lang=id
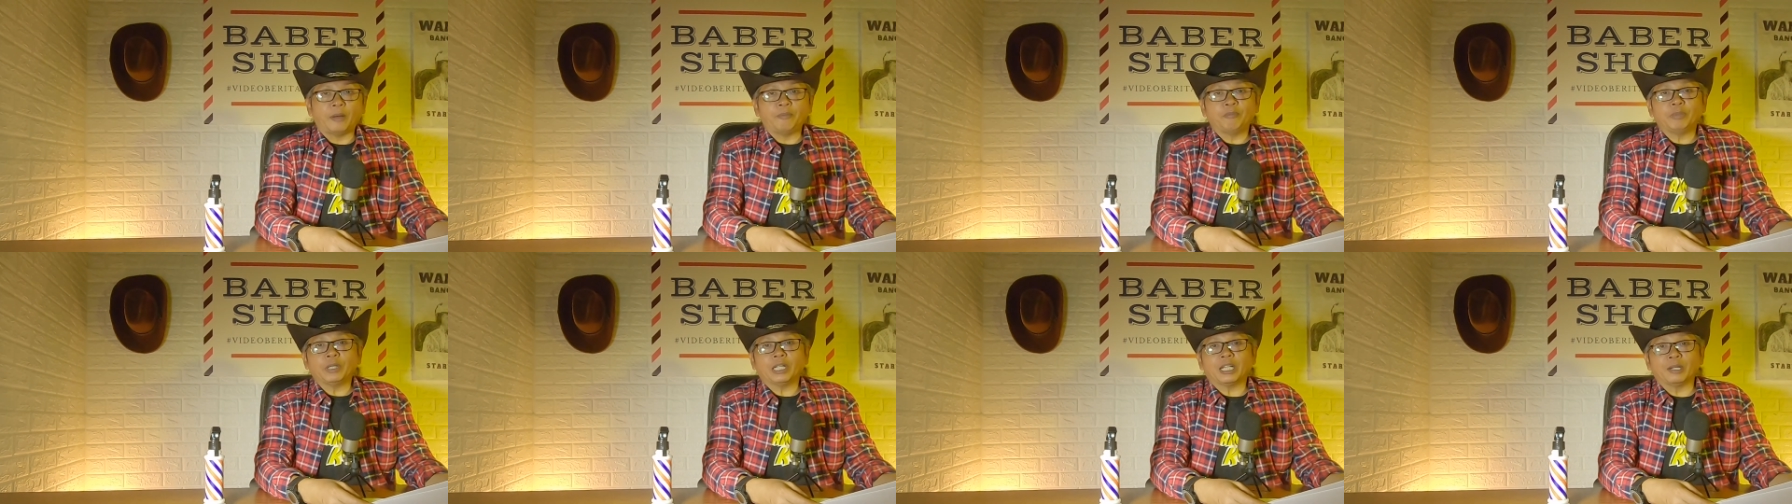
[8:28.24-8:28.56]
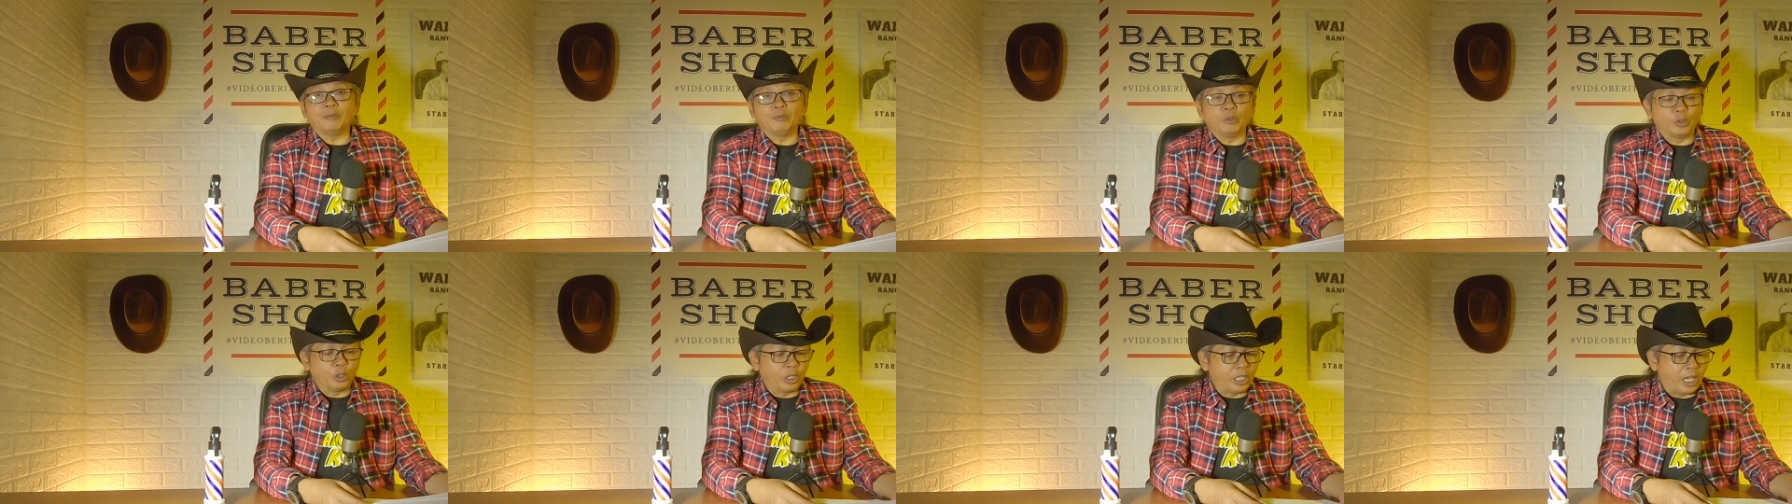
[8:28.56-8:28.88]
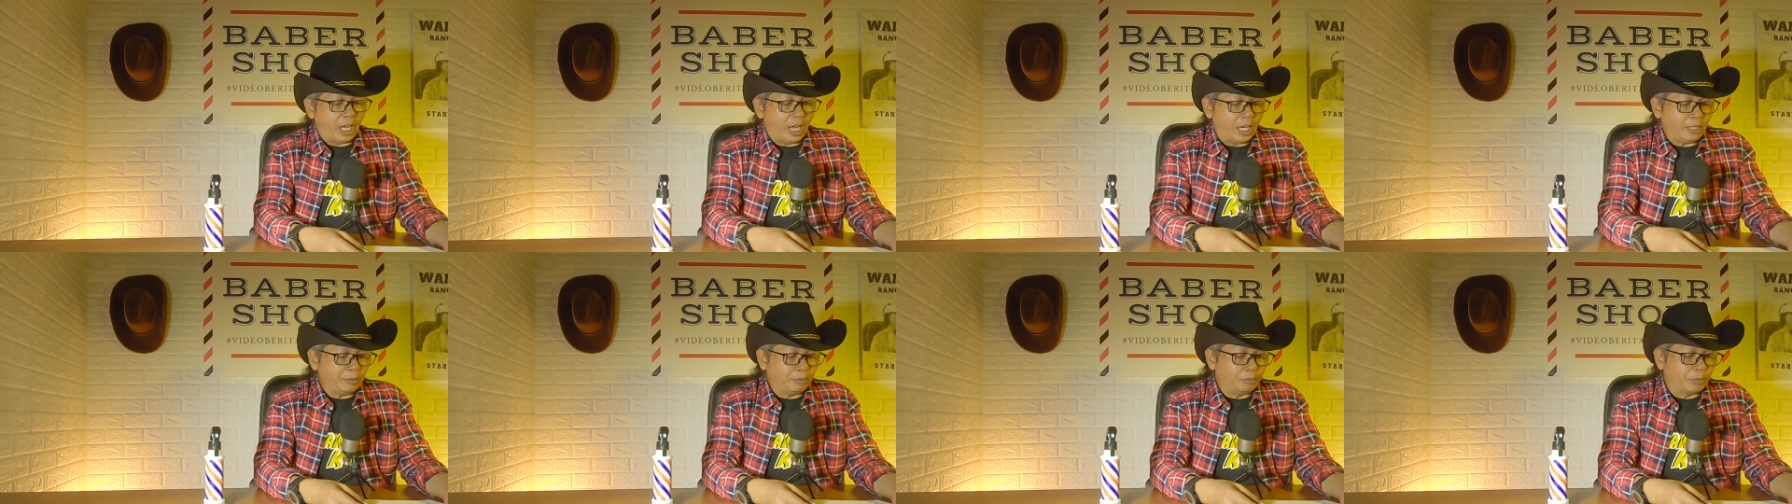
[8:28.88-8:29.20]
Tapi
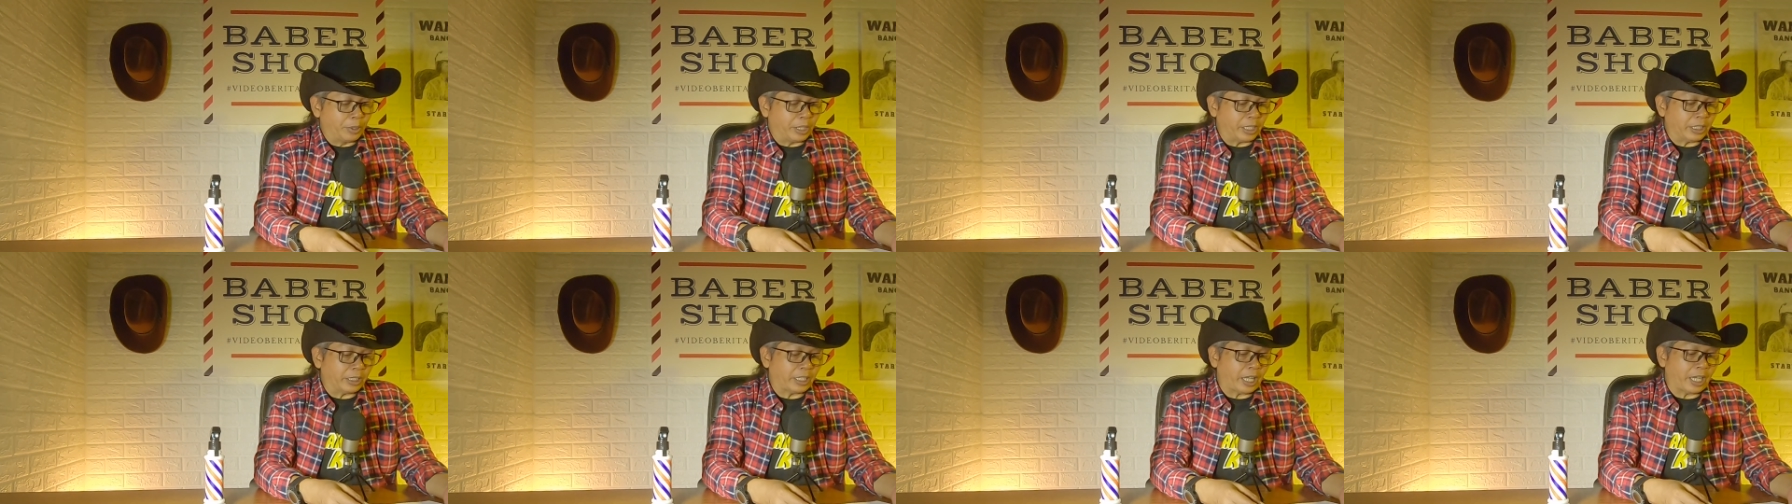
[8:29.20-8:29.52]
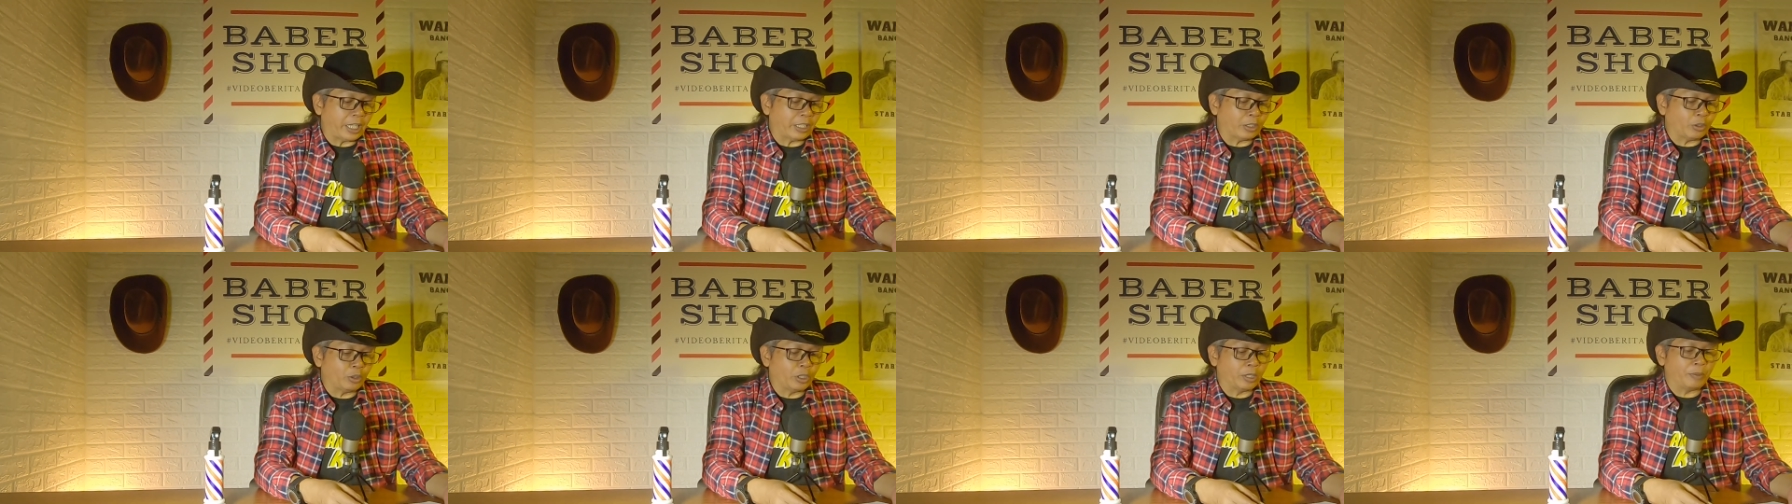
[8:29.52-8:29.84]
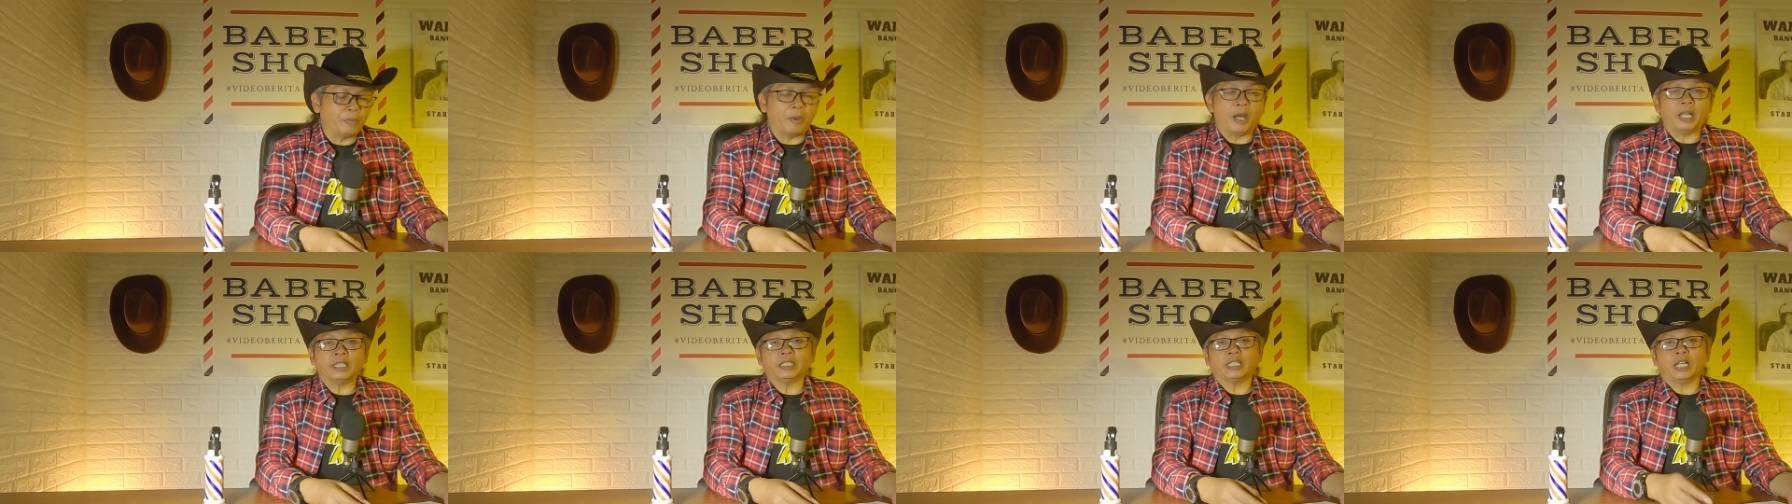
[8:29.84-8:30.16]
kemudian berita
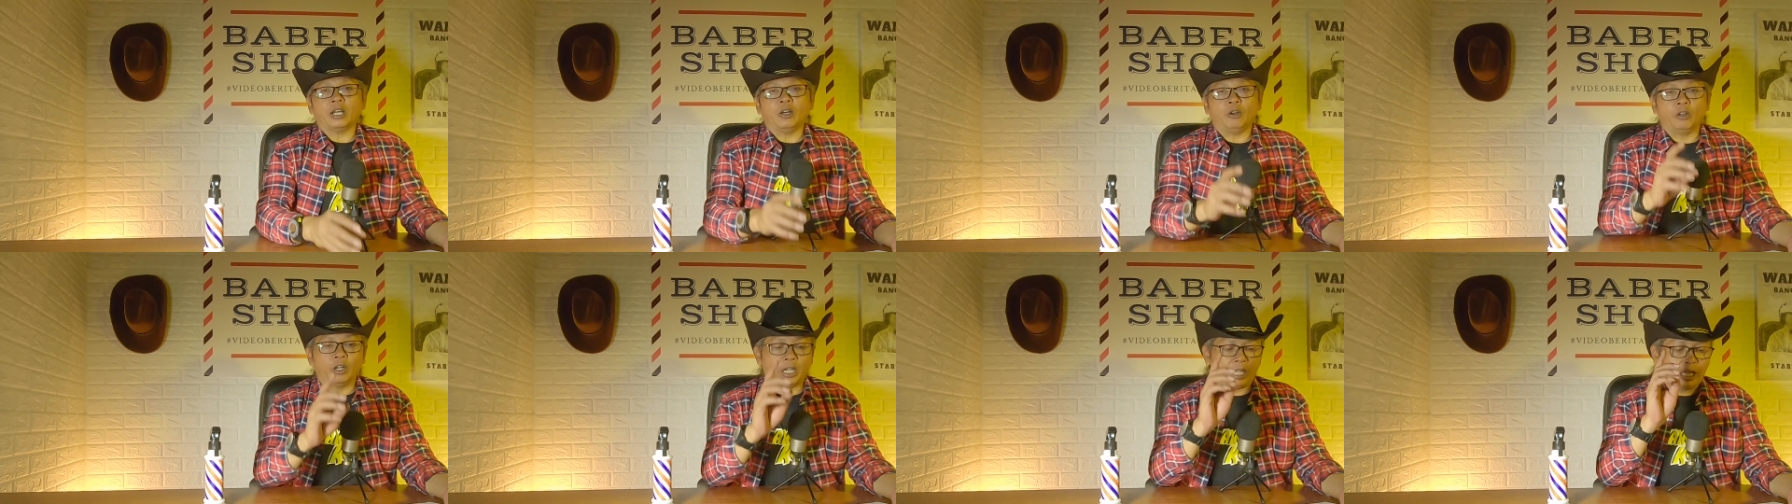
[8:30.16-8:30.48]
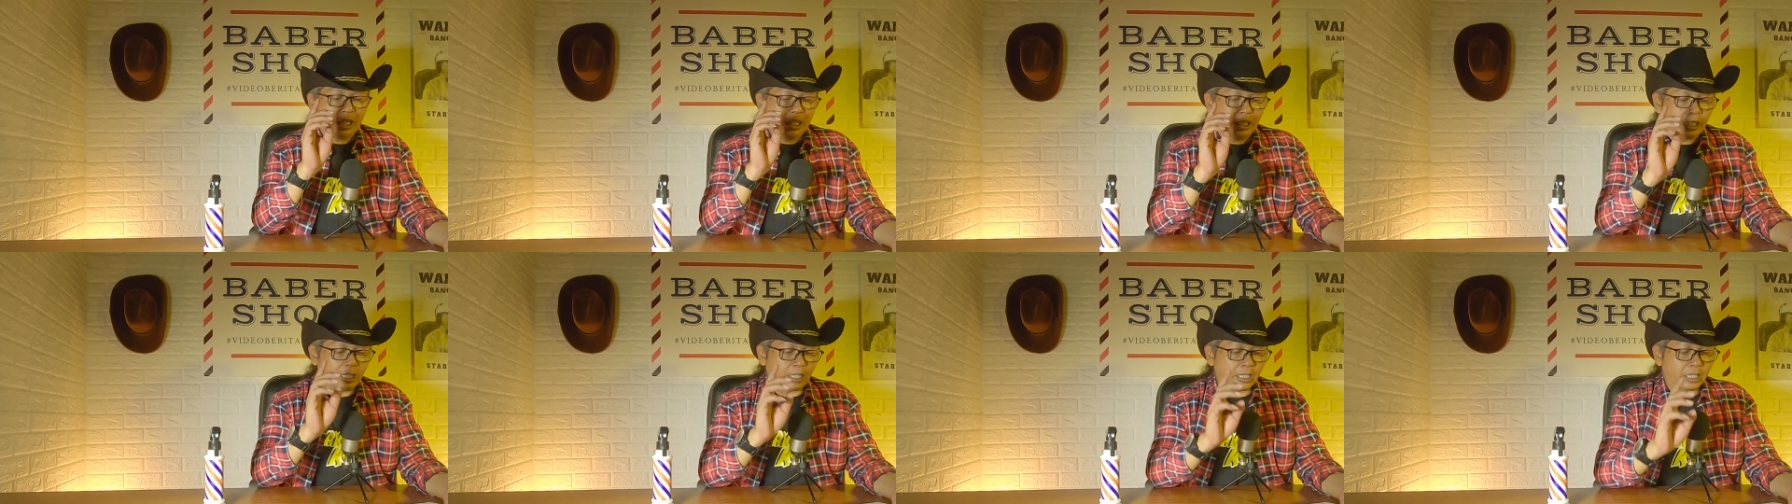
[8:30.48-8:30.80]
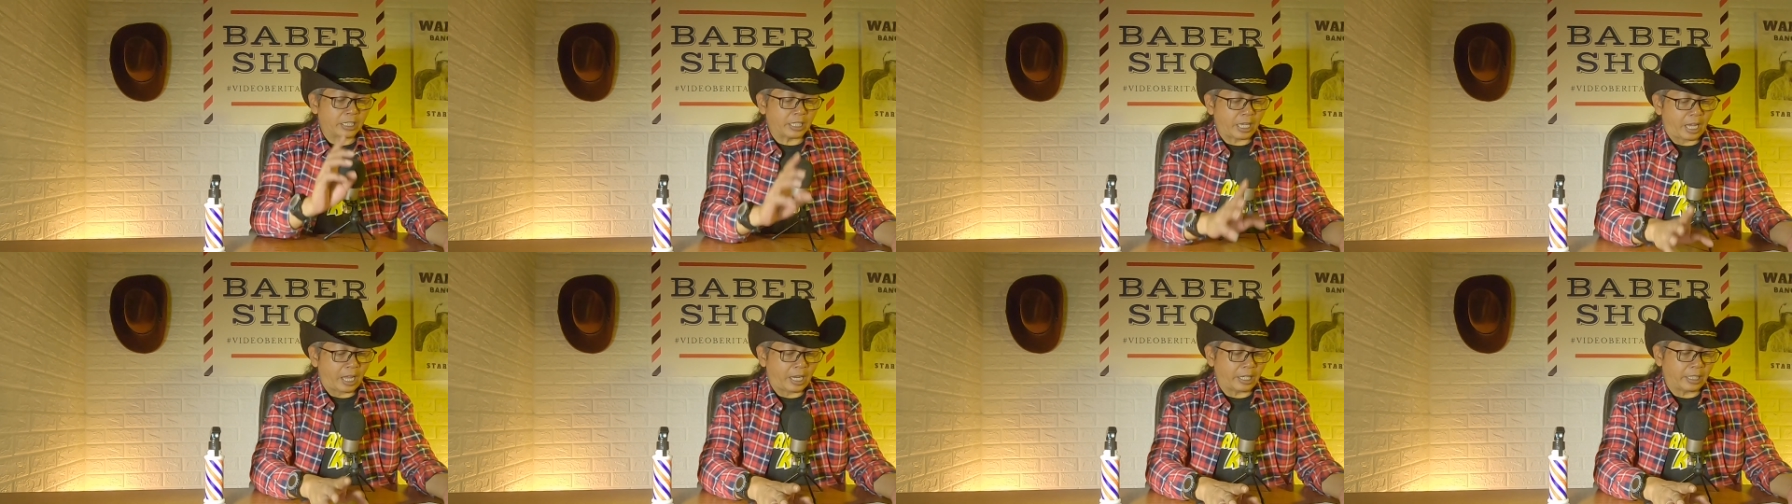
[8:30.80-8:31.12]
itu dibantah oleh
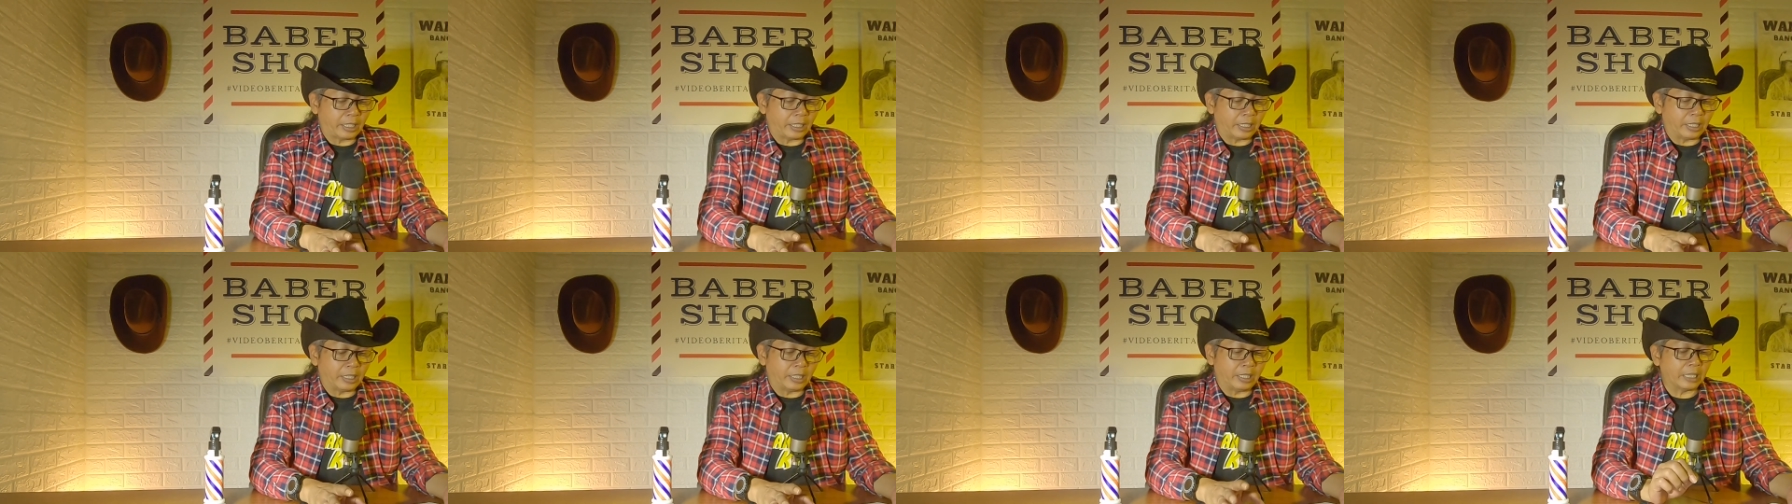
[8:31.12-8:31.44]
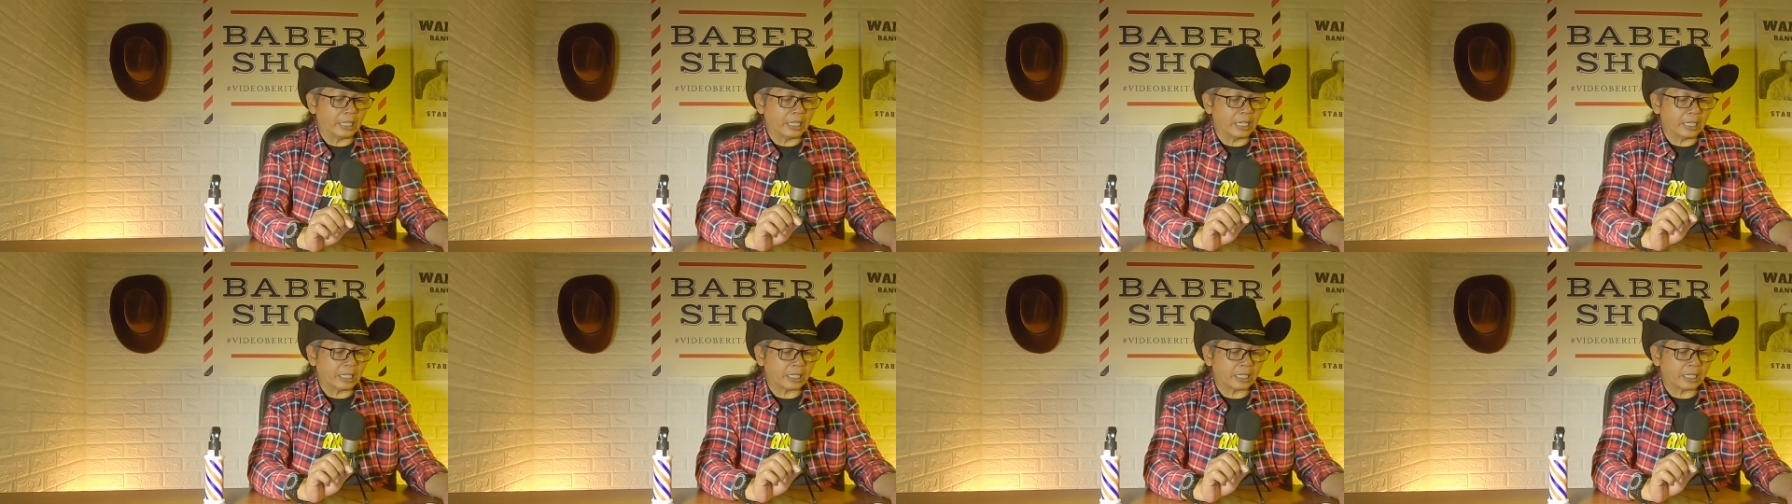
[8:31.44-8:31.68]
Nissan.